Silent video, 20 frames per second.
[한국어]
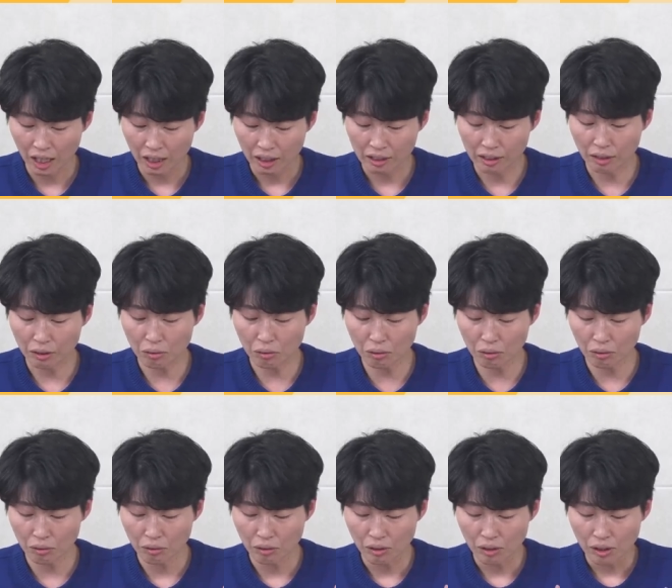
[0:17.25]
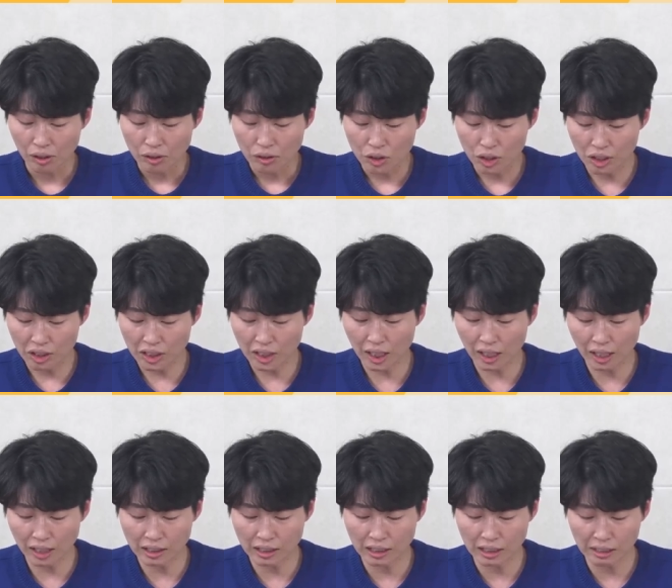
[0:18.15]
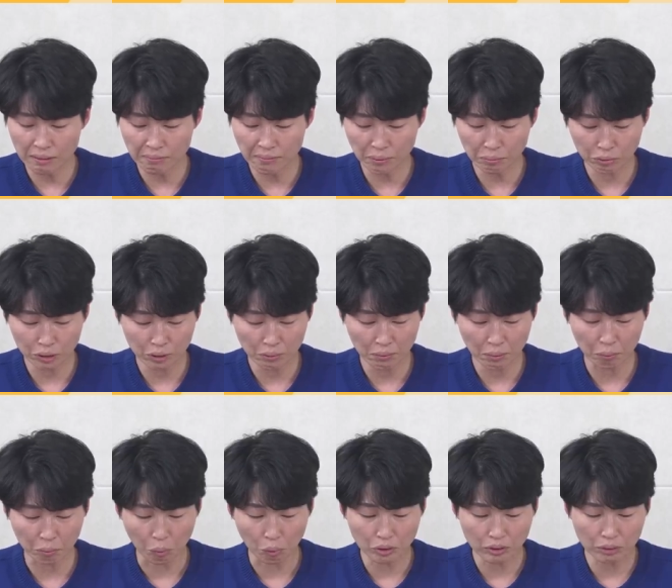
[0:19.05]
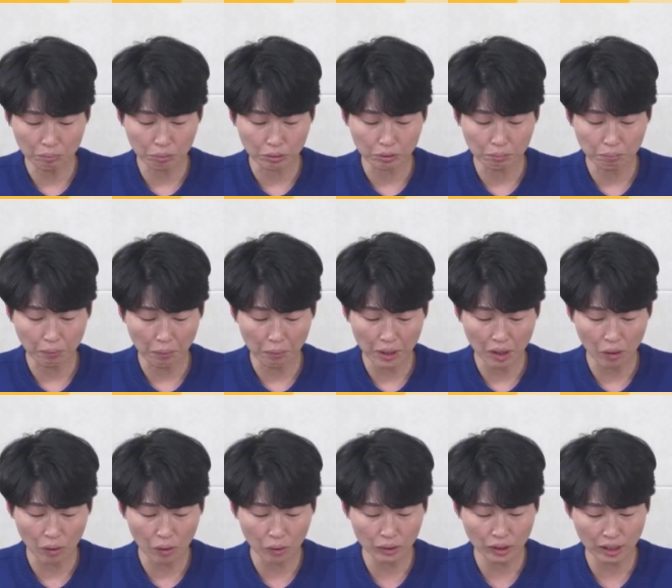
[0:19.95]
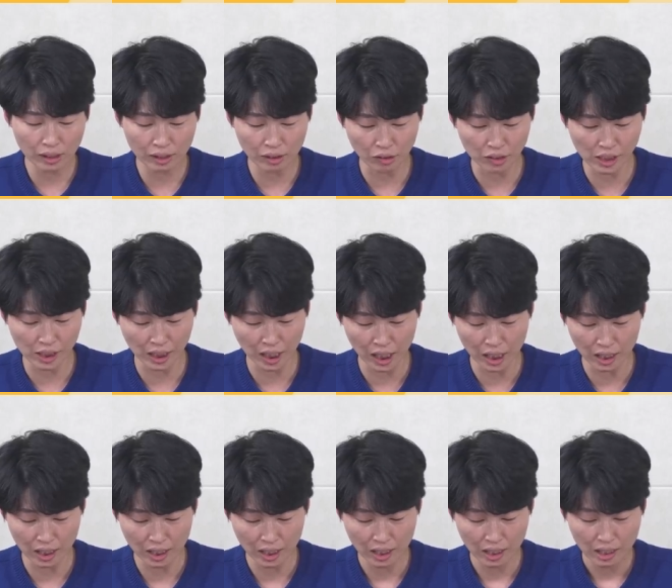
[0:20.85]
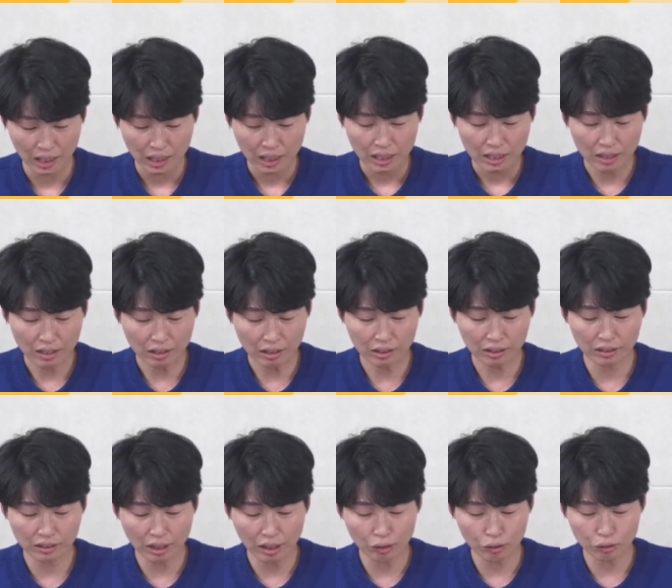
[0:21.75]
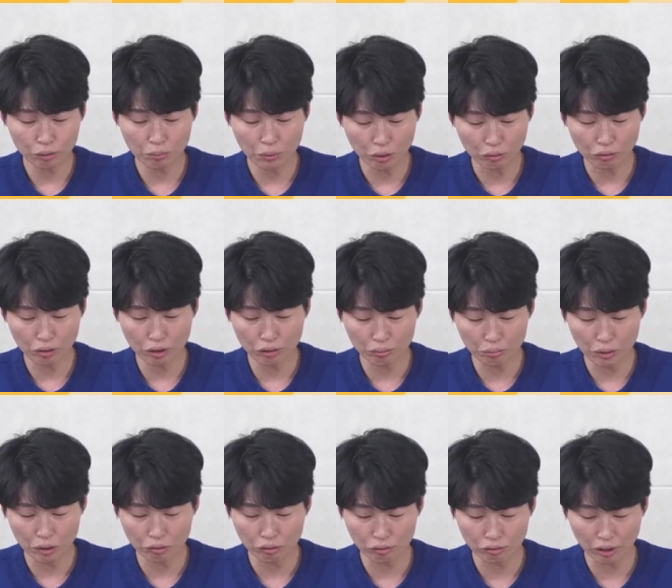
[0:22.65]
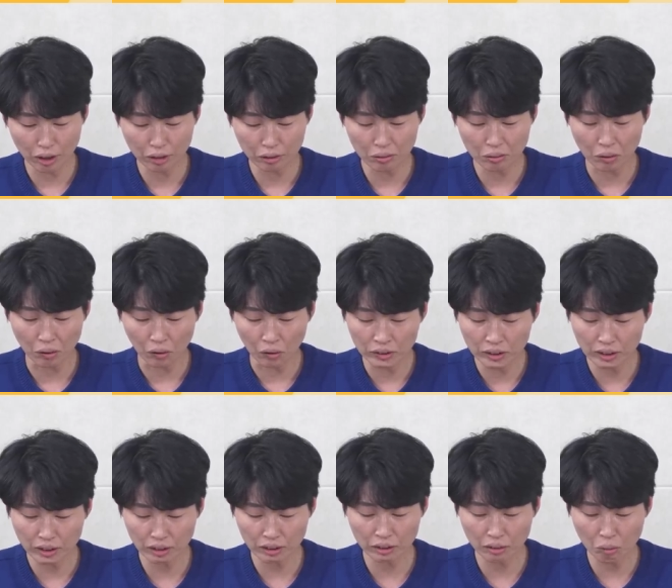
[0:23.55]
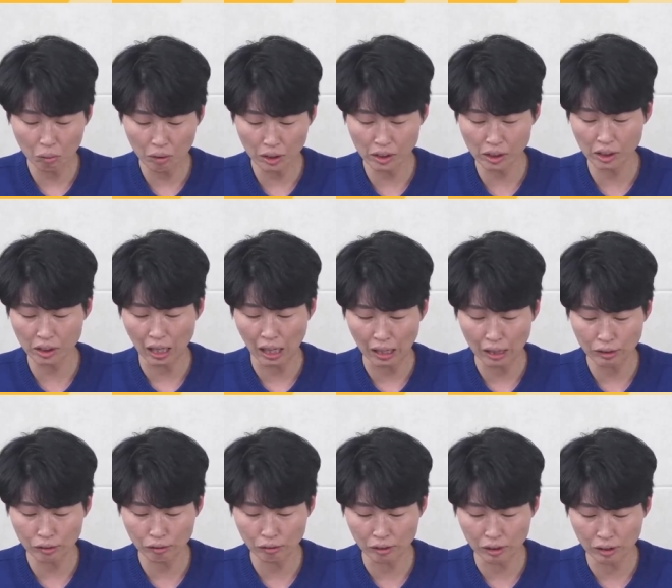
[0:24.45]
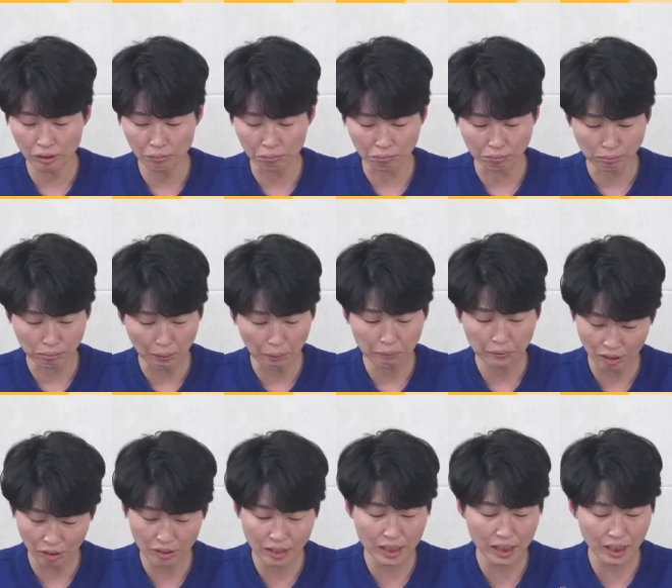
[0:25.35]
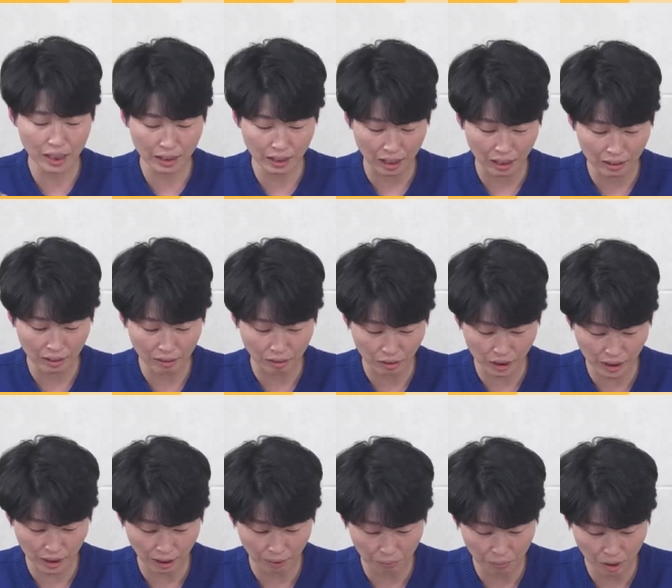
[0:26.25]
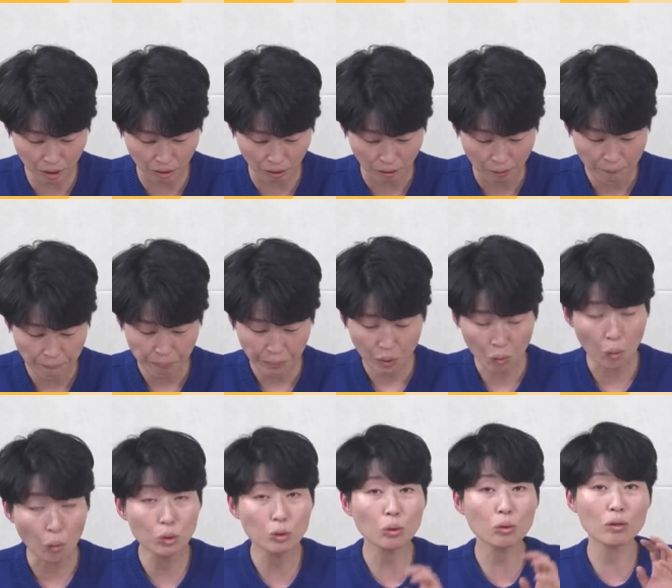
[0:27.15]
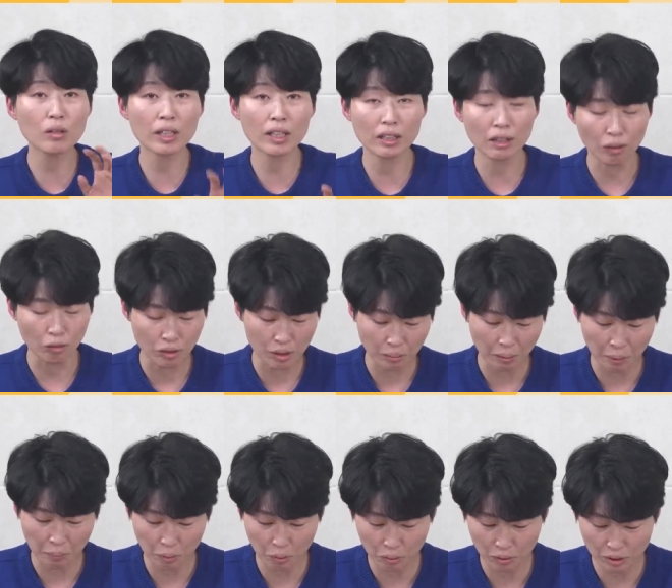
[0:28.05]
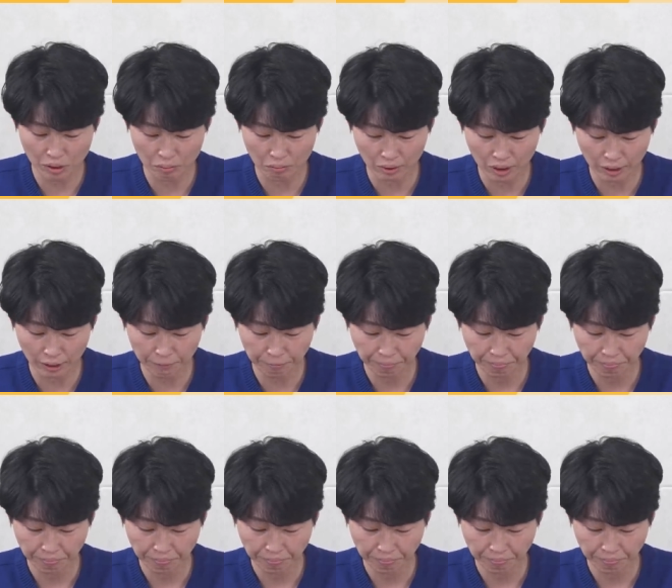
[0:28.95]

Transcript: 그리고 취재라는 이름만 붙이면 모든 불법이 허용되는 것인가. 이걸 그대로 두면 우리 국민 누구라도 언제든 똑같이 당할 수 있는 무법 천지가 되는 것이라며 고소를 하겠다고 이제 발표를 했습니다.